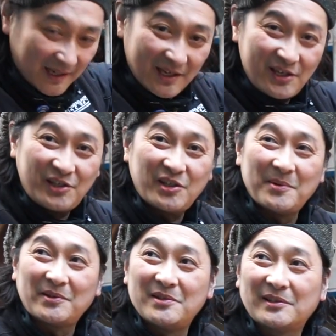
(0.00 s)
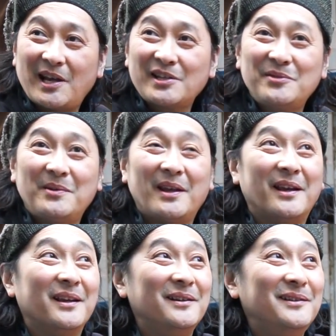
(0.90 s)
일식집에서
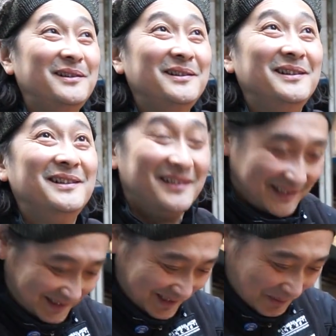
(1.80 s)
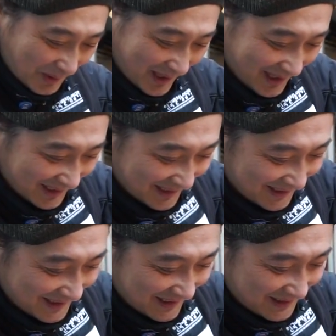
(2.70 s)
사시미에 어? 그 뭐야
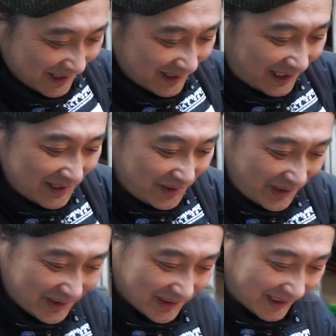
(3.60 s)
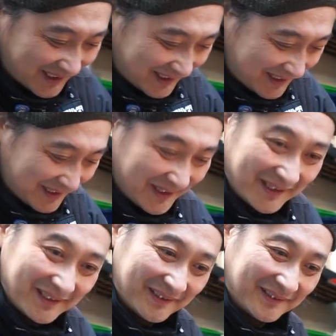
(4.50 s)
제일 탄성 있는
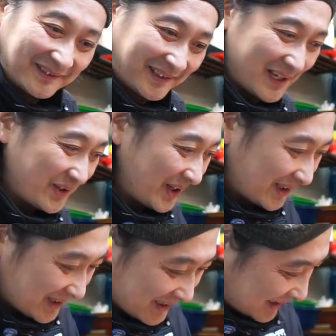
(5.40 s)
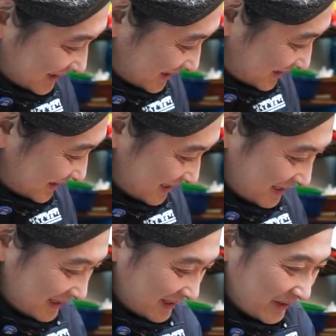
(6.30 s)
탄성 있는
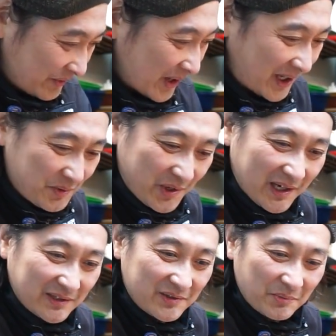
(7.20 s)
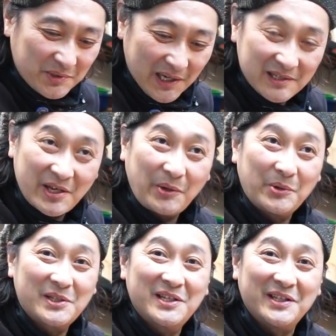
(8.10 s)
횟감 중에 하나에서 뭐 제일
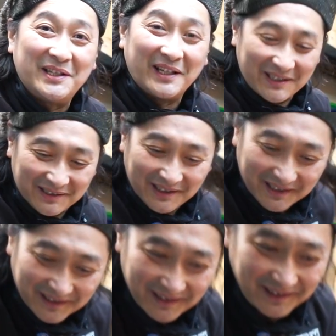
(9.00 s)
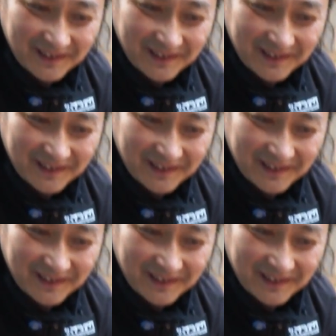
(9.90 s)
최고로 치지 이게 근데 네.